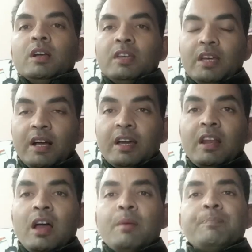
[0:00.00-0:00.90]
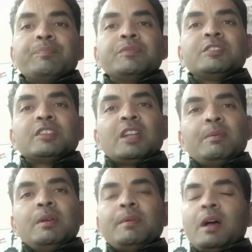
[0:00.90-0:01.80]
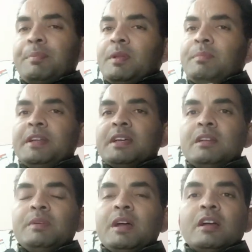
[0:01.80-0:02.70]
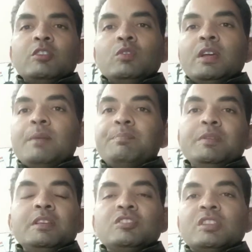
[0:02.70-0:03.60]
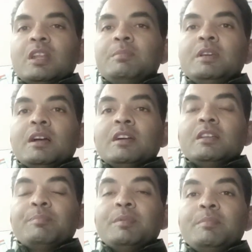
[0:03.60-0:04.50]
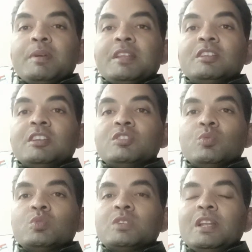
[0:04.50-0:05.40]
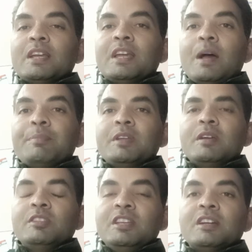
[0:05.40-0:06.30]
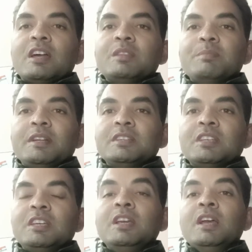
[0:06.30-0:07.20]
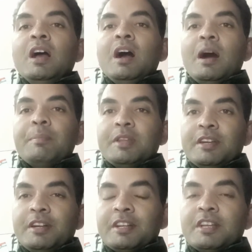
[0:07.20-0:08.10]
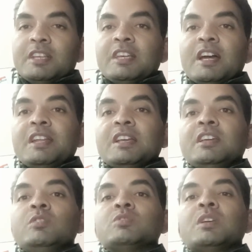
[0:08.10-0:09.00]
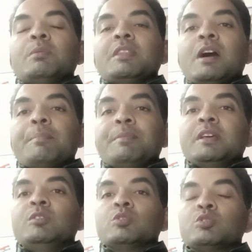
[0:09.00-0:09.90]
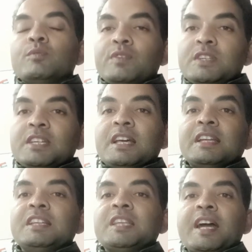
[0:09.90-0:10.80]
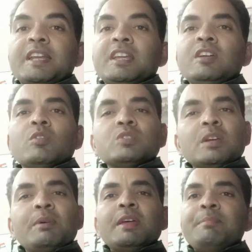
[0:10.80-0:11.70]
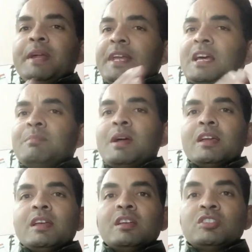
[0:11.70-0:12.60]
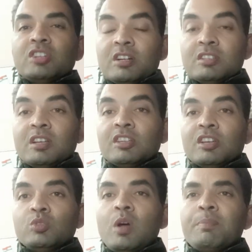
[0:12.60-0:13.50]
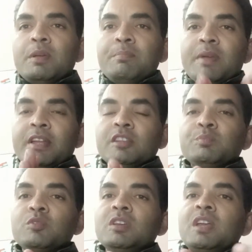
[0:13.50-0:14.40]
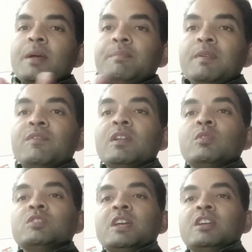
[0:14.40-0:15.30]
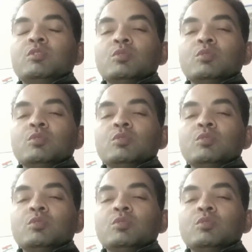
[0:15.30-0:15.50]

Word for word: कि अगर आप जितना भी आपने मेडिकल में क्योंकि आपने जितना भी अगर अपनी मेहनत की शुरू से लेके आपने दिन रात मेहनत की आपने रिटर्न की तैयारी की उसके बाद आपने दोस्तों फिजिकल की तैयारी की और उसके बाद आप मेडिकल में आके अगर छंट जाते हैं तो आपकी मेहनत पूरी क्या है विफल हो जाएगी